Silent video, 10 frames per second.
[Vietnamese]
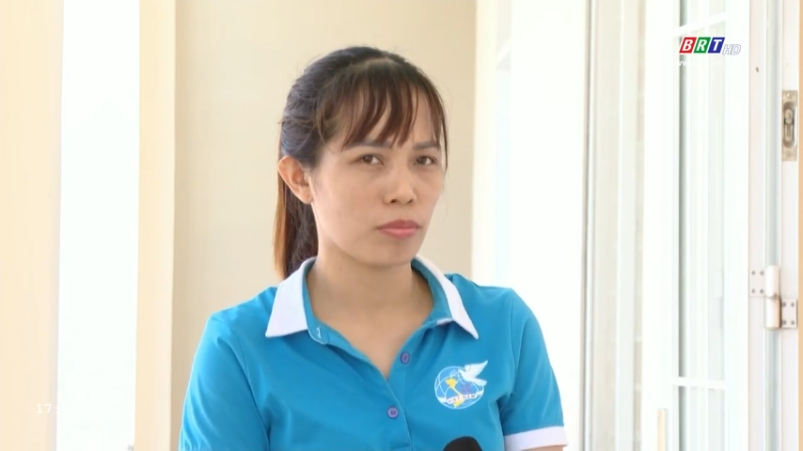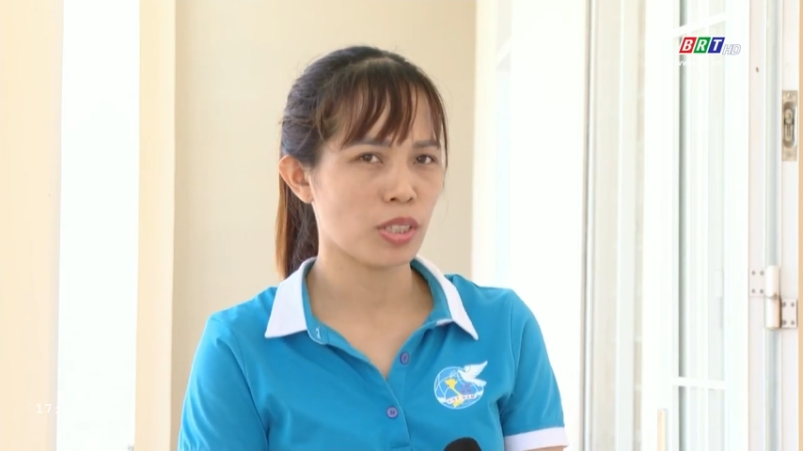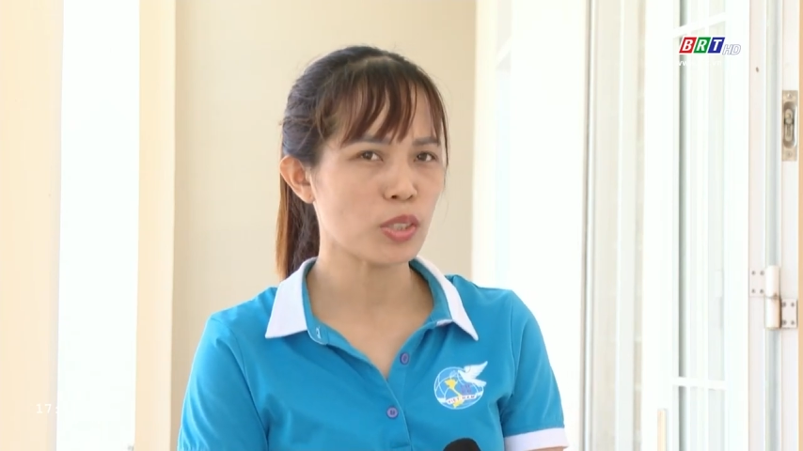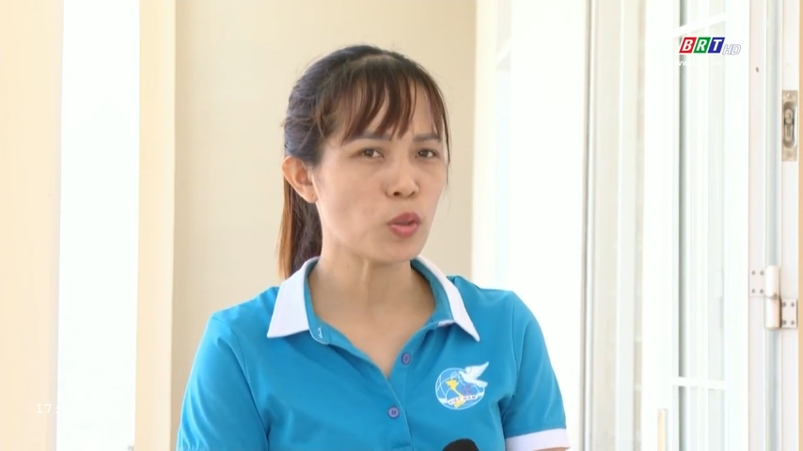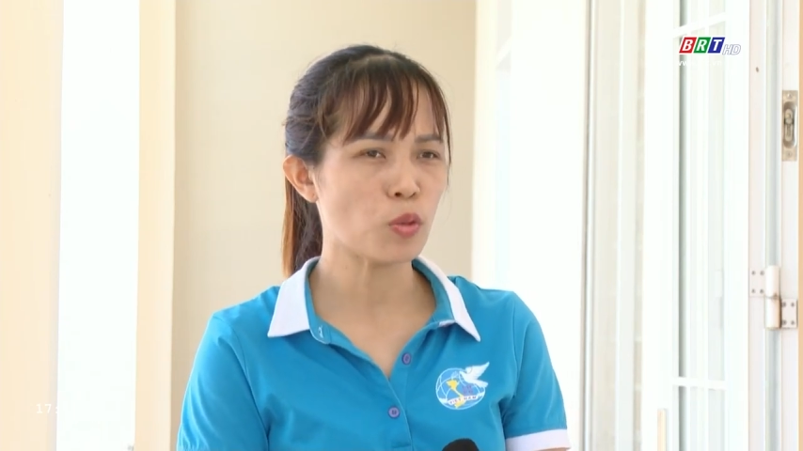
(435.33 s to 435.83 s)

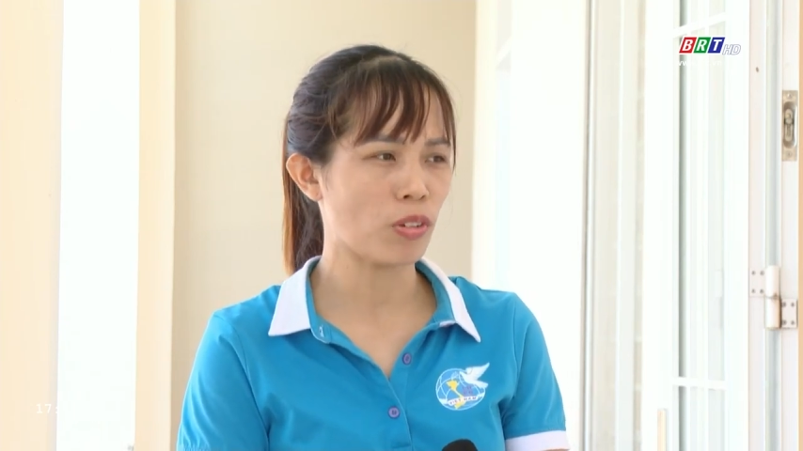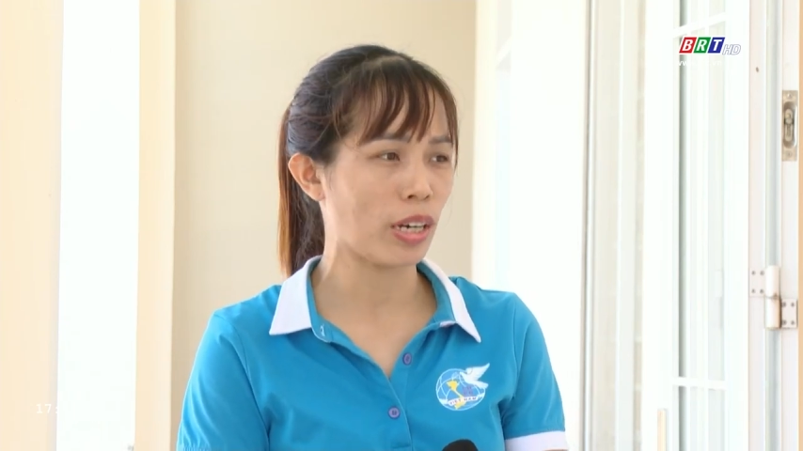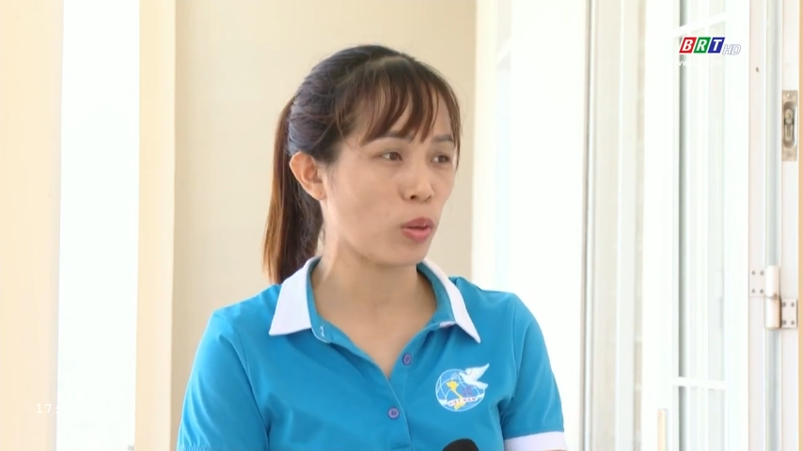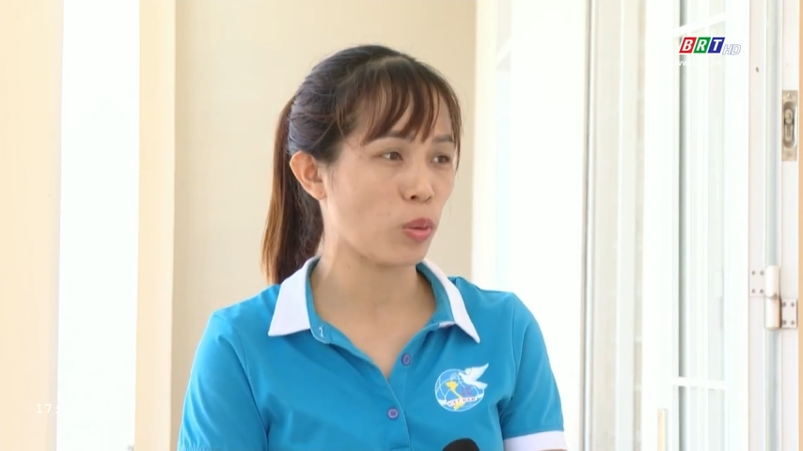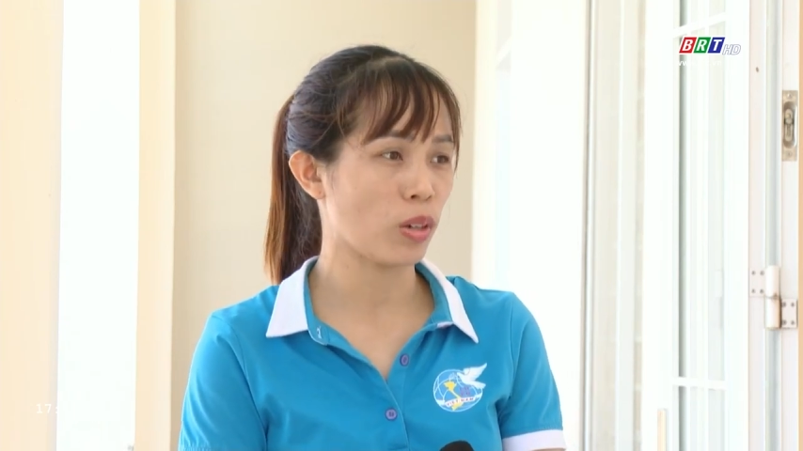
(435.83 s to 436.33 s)
ứng dụng
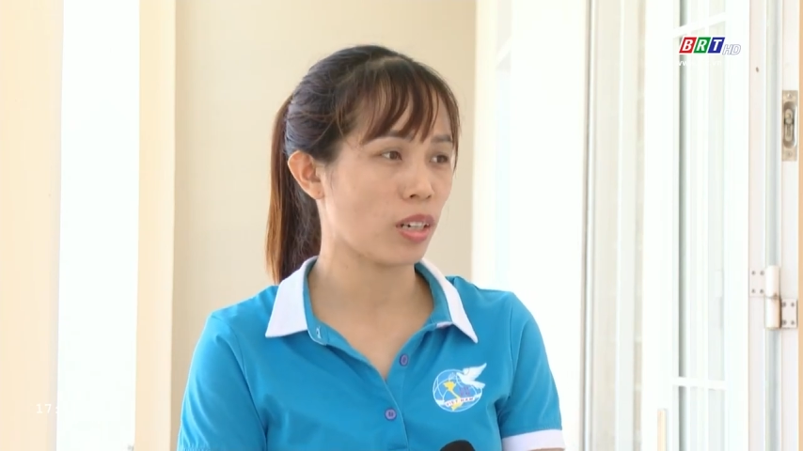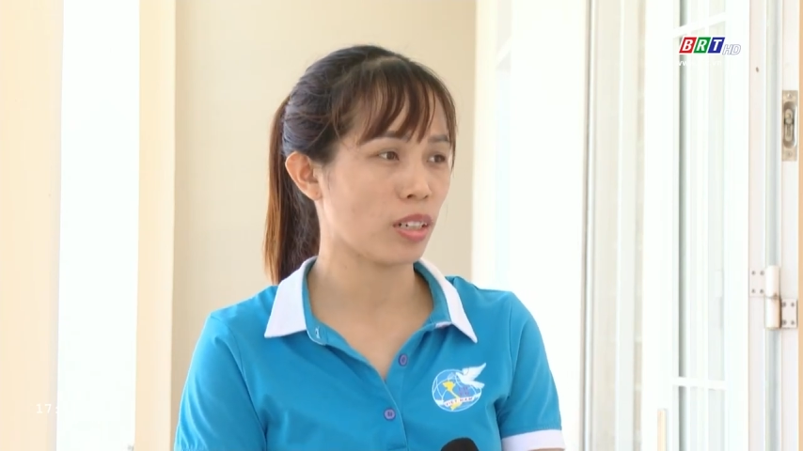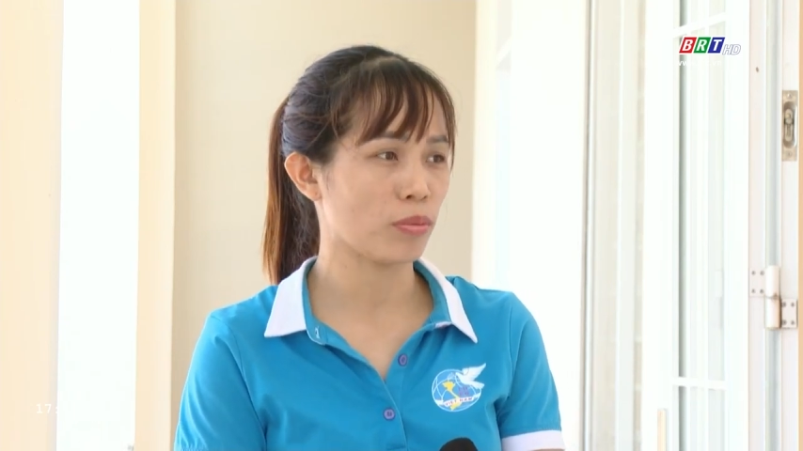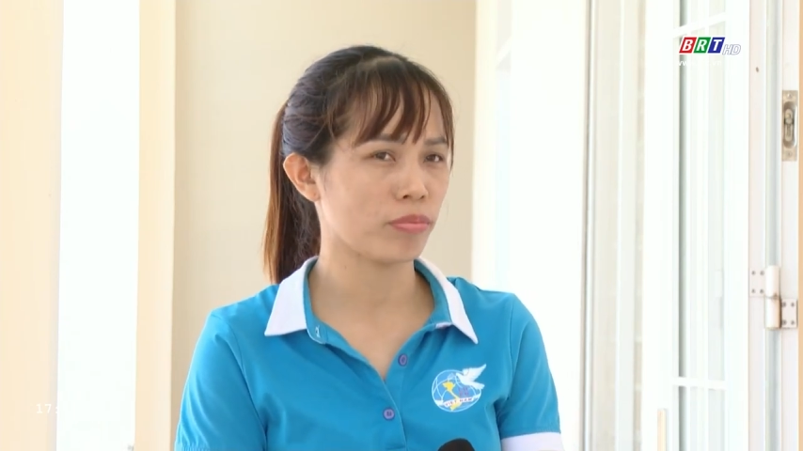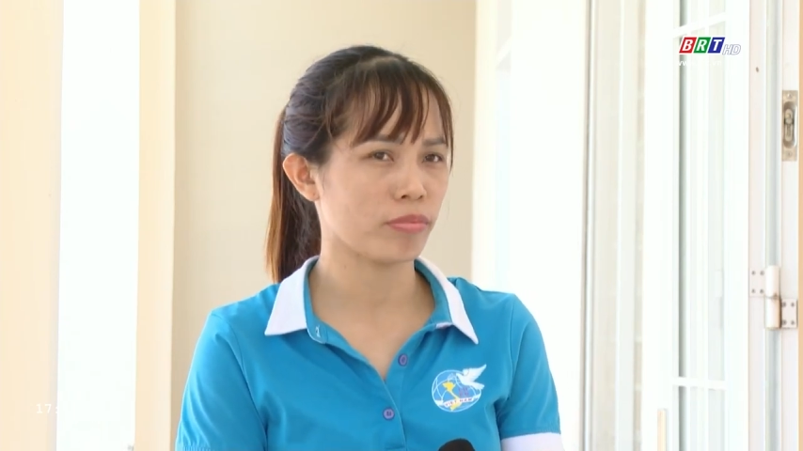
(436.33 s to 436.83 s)
vào
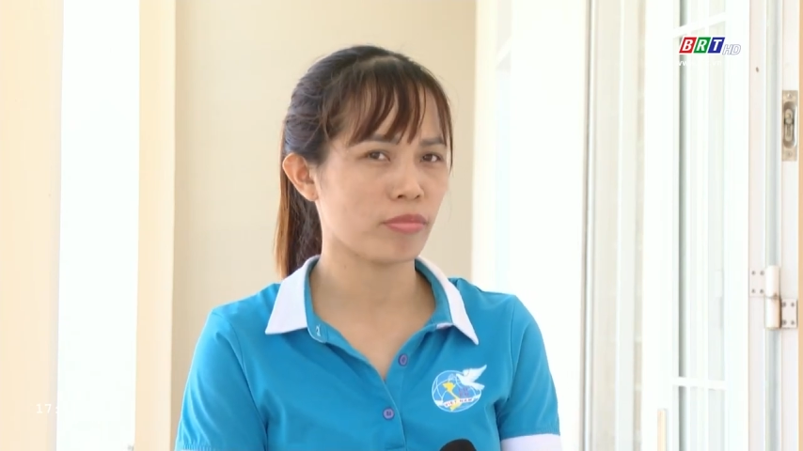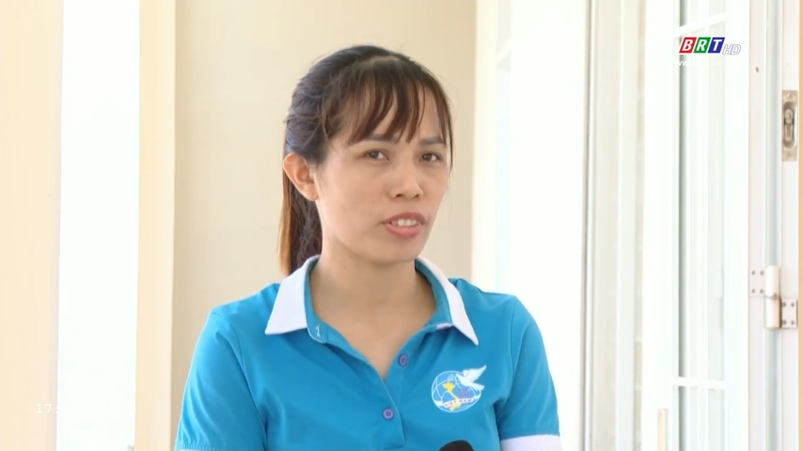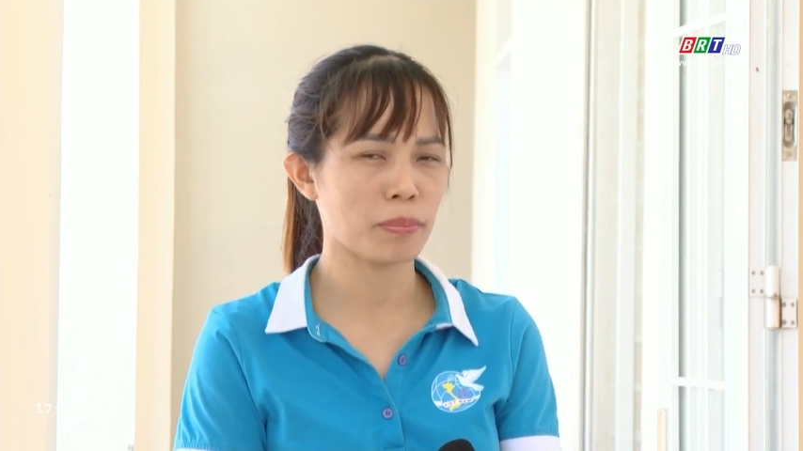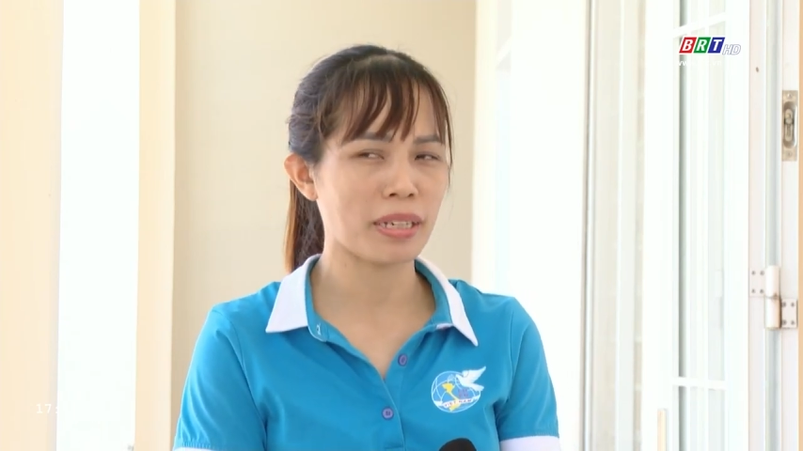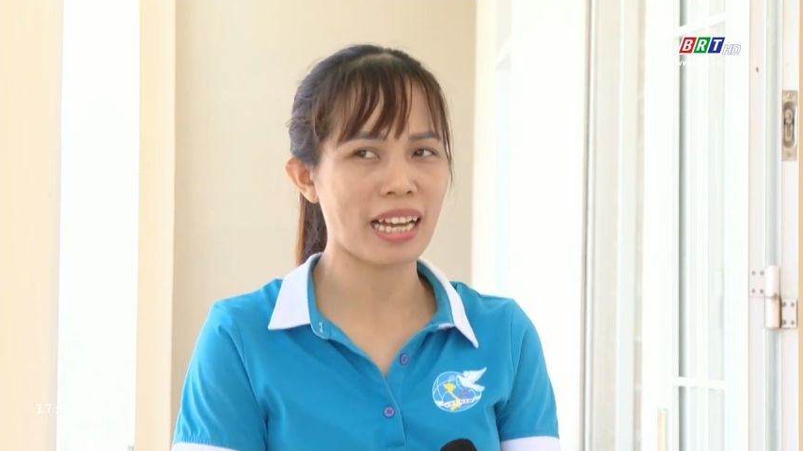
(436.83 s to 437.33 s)

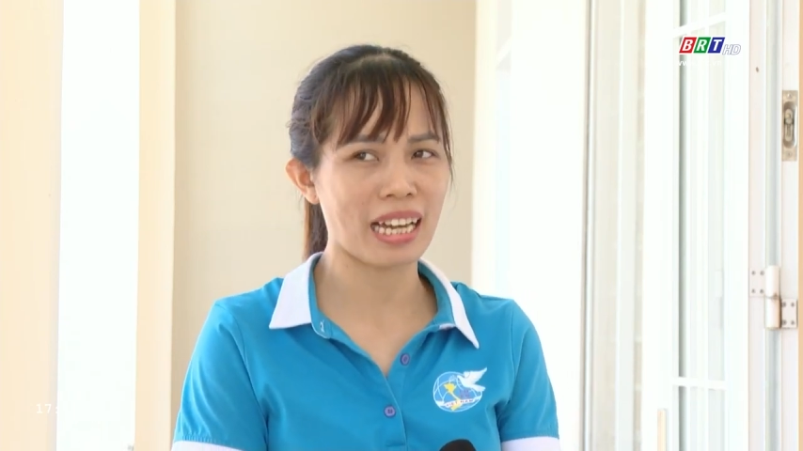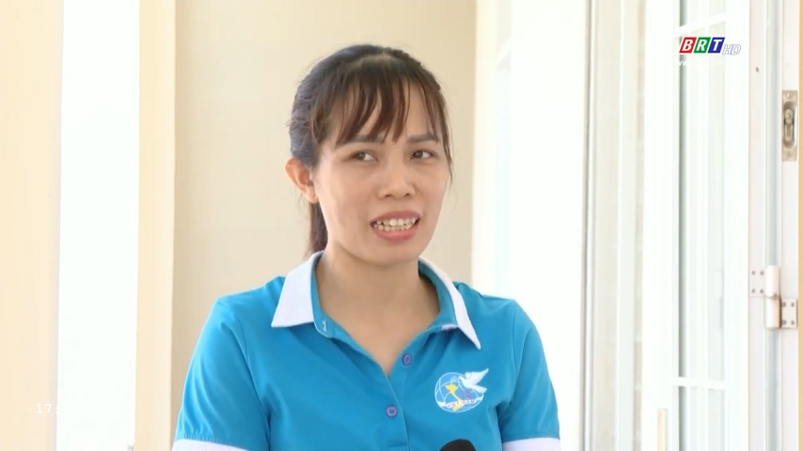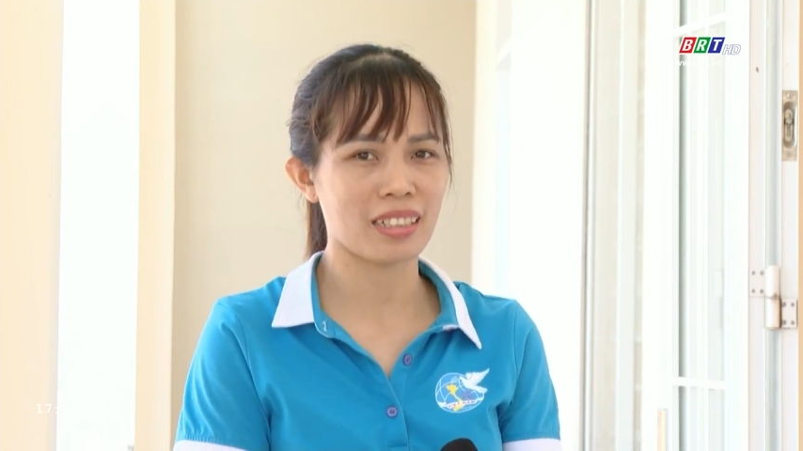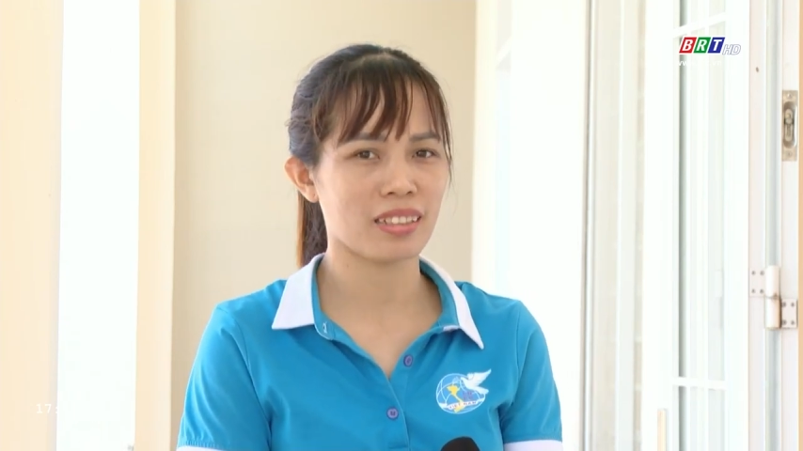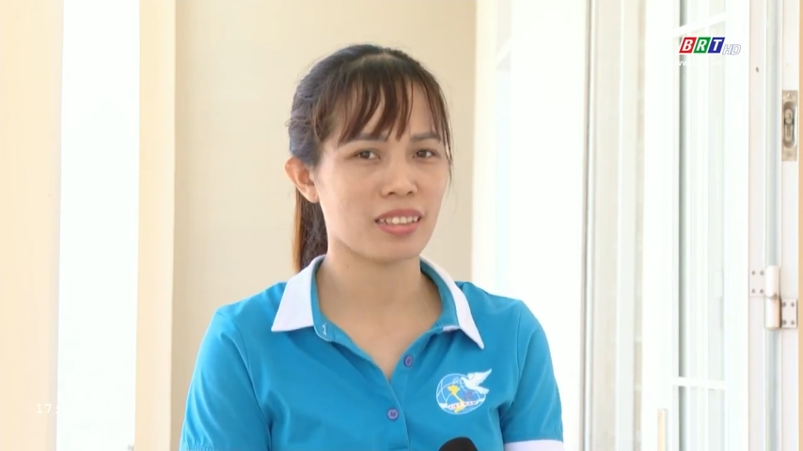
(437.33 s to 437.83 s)
việc bán
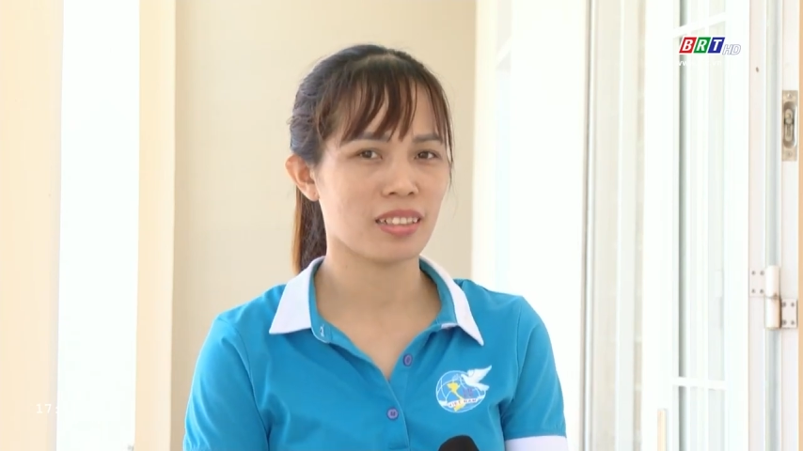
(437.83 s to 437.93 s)
hàng